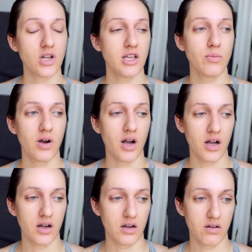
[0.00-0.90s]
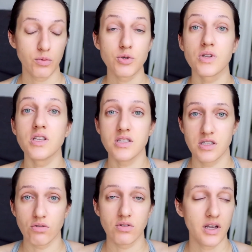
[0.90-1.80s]
либо, а, в общем,
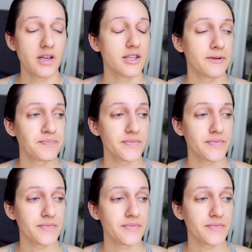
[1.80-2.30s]
тонизируя, да, это,